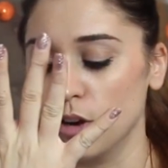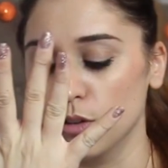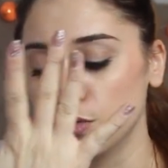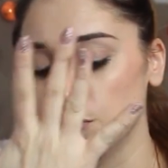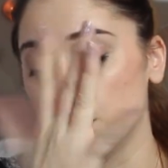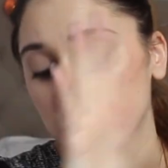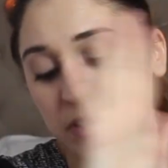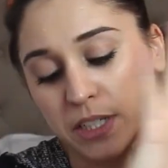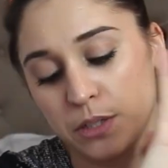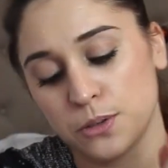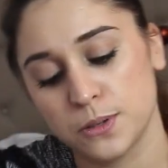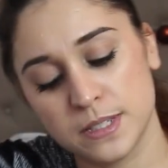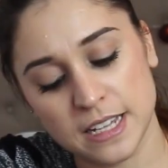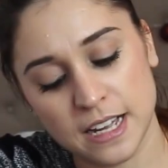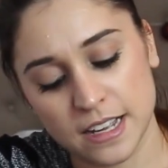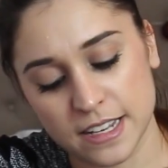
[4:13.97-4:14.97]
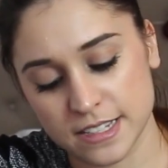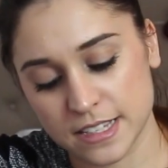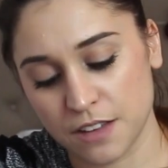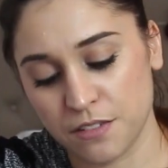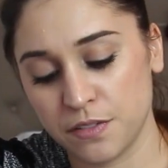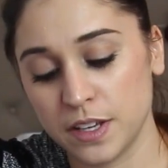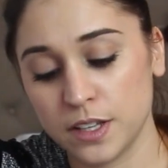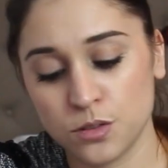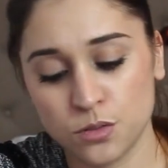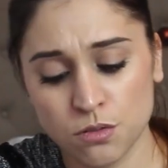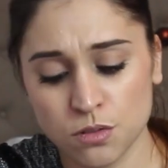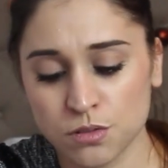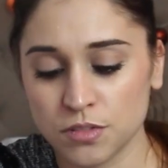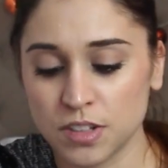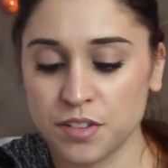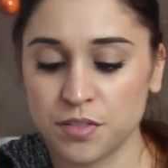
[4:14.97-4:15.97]
Euh, vous portez que ça et ça fait
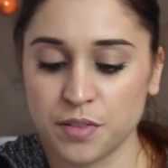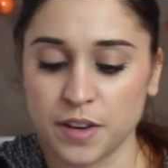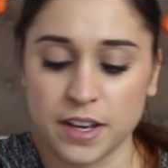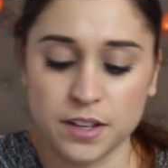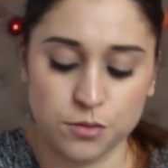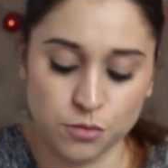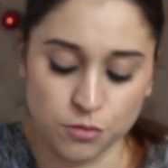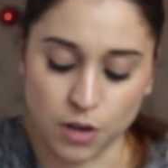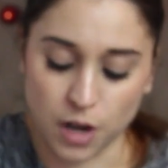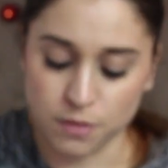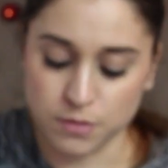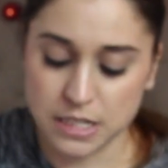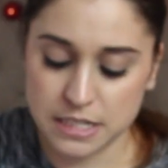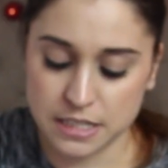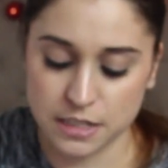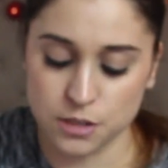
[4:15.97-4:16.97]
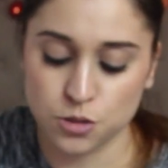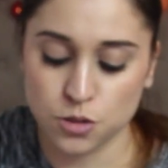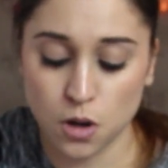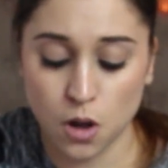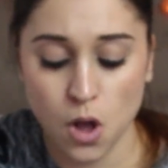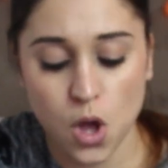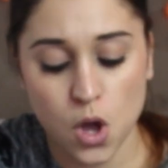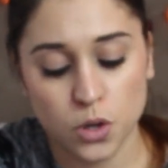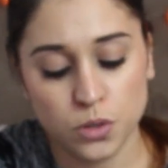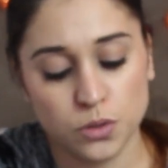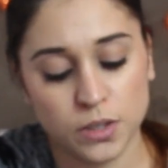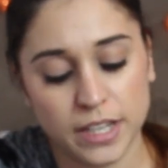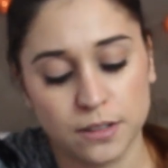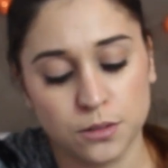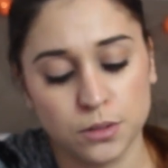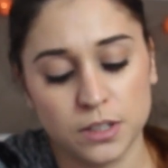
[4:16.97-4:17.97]
tout son effet. Donc voilà, ça c'est le genre
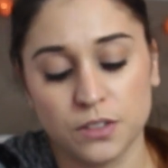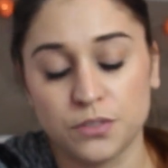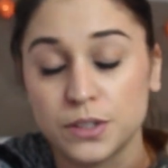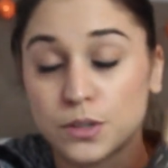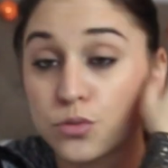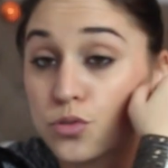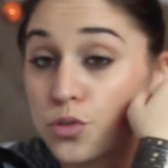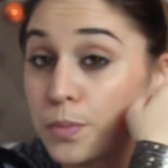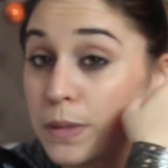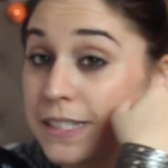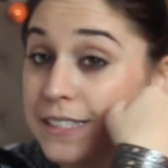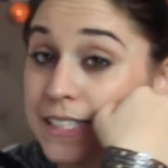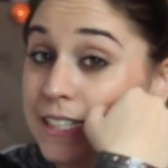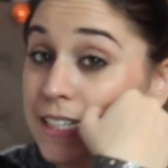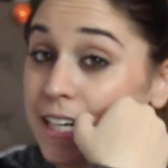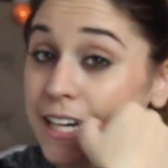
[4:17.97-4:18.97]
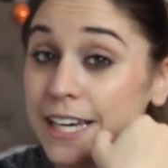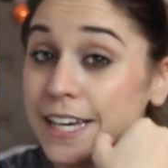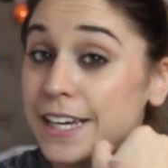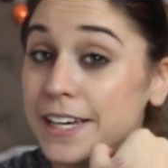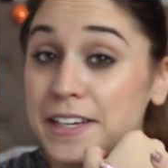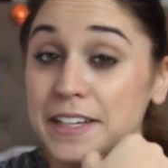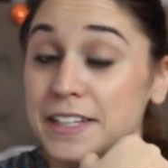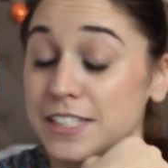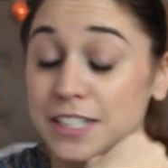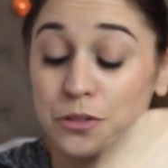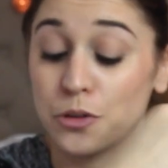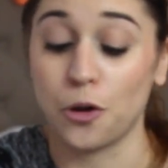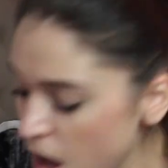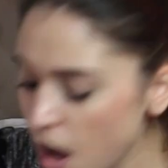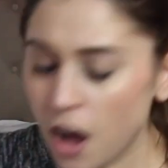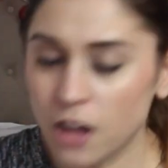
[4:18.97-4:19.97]
de cadeau qui fait toujours plaisir et
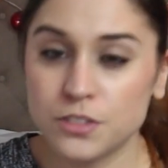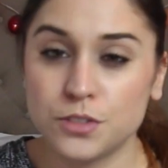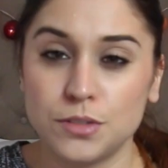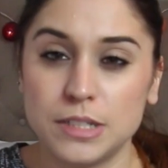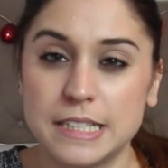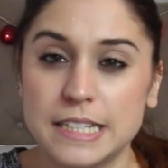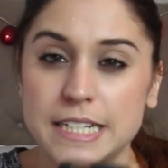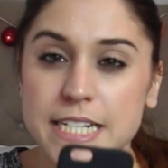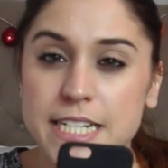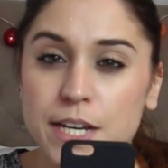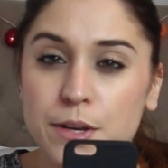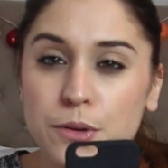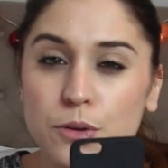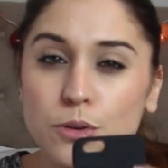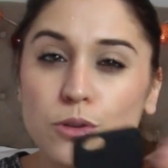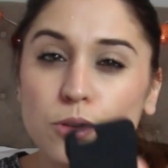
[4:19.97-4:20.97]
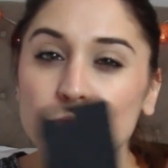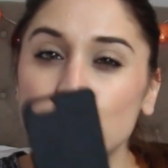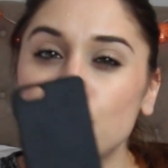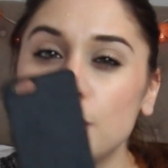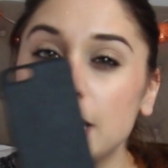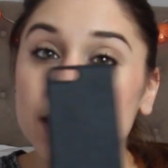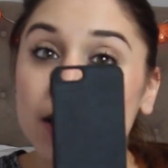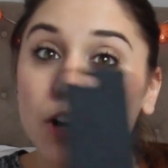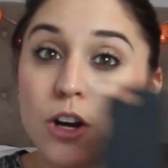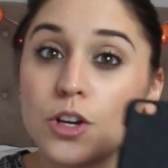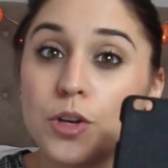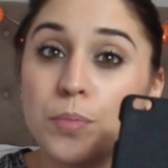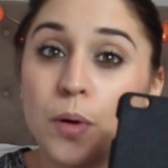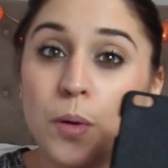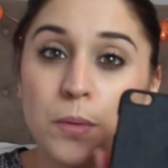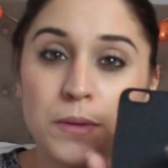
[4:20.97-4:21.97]
j'adore. Ensuite, j'ai eu une nouvelle
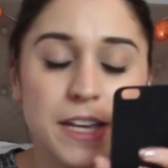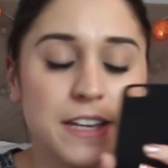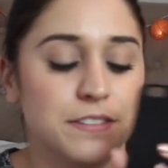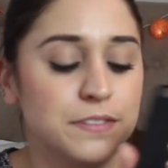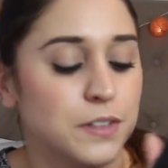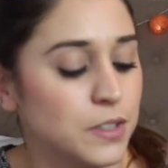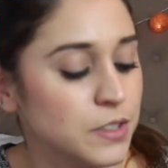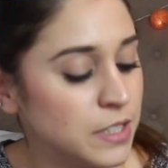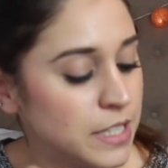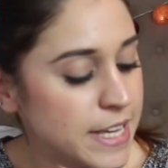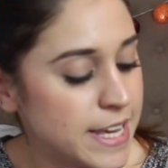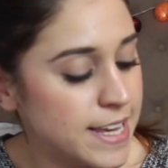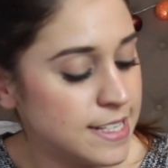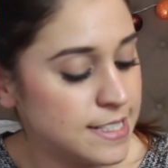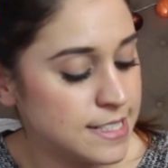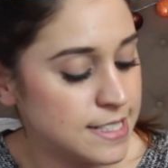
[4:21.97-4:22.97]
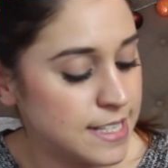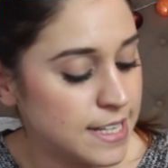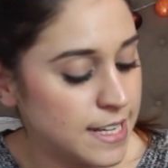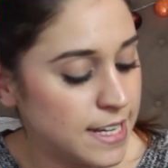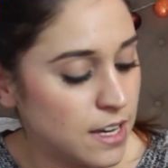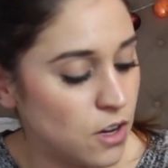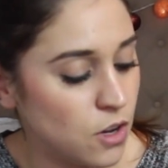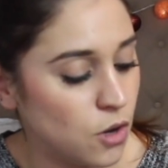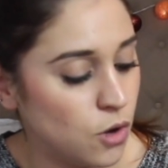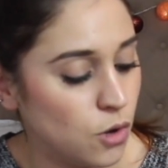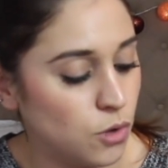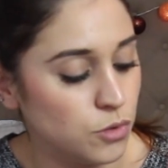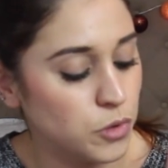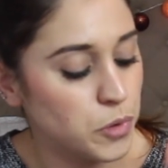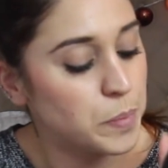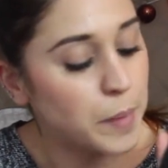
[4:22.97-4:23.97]
coque pour mon iPhone et c'est euh,
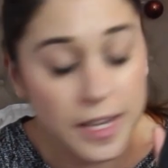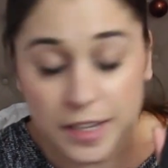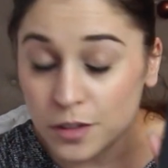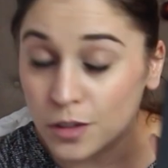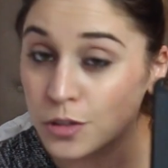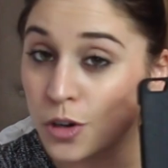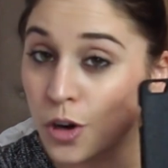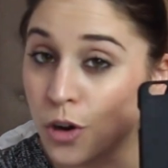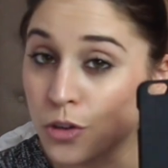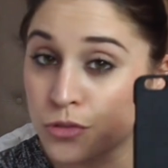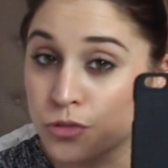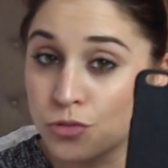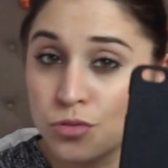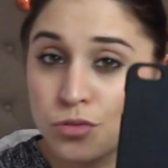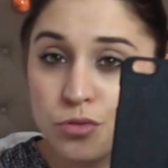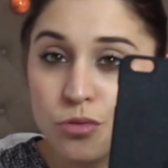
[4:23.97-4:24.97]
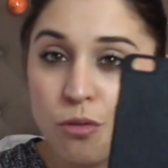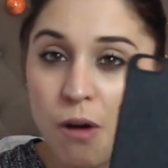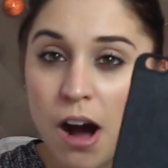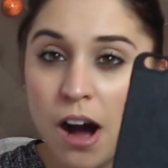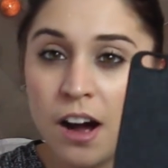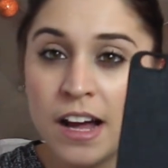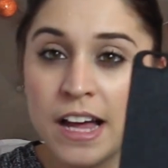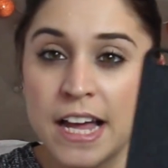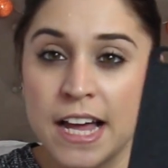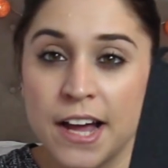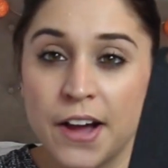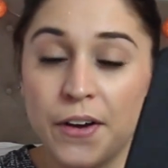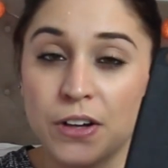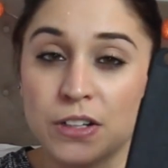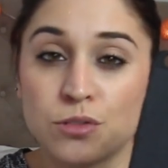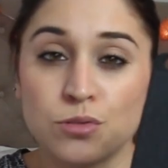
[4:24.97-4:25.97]
une Michael Kors toute noire,
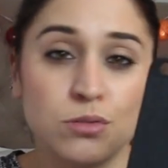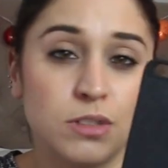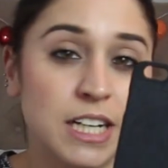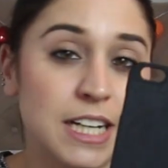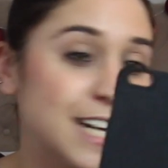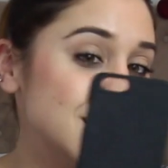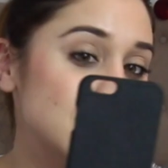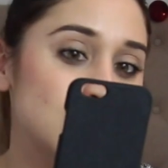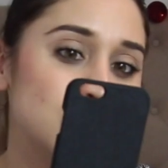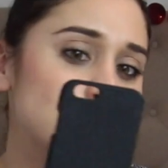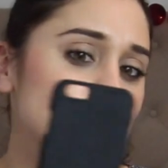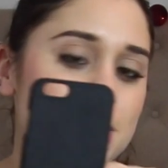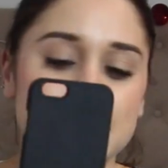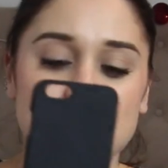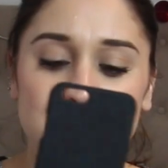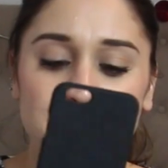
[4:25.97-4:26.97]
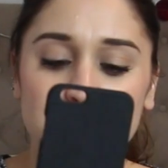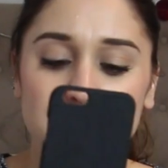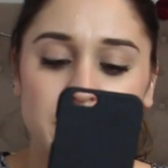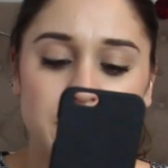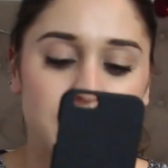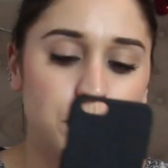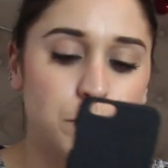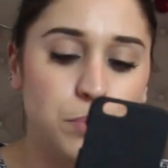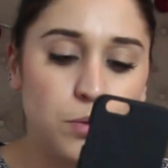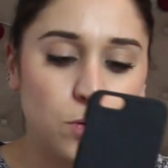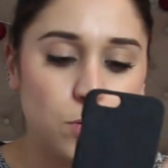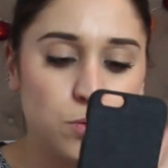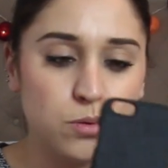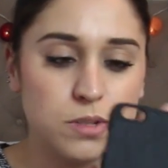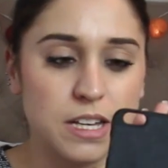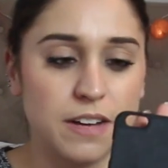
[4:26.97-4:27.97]
euh, toute classe, toute simple. J'aime
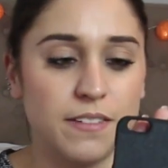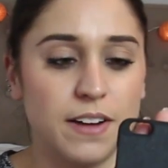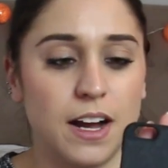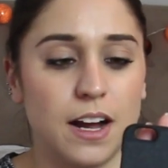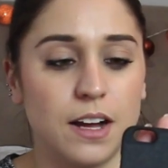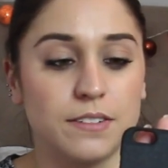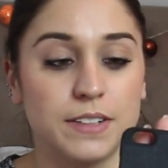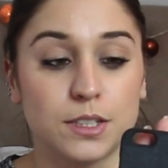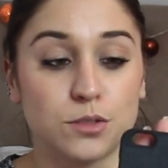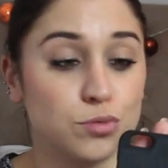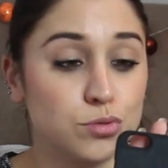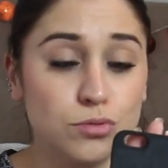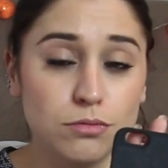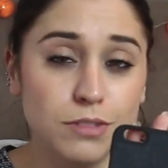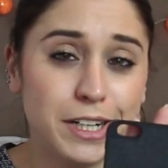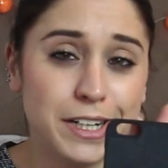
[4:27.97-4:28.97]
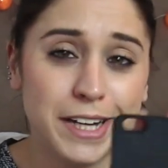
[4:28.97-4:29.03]
beaucoup, ça va avec tout.